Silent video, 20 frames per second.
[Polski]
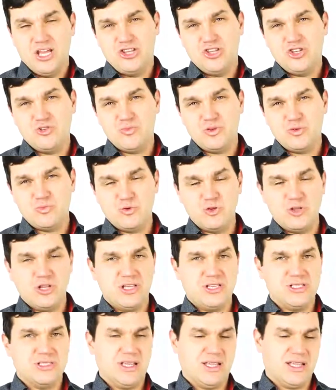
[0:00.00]
niż mieć
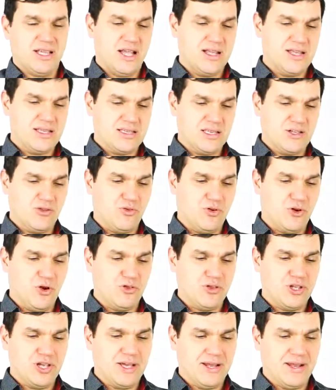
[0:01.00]
później setkę
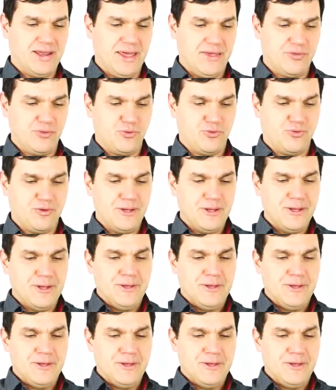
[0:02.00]
niezadowolonych klientów.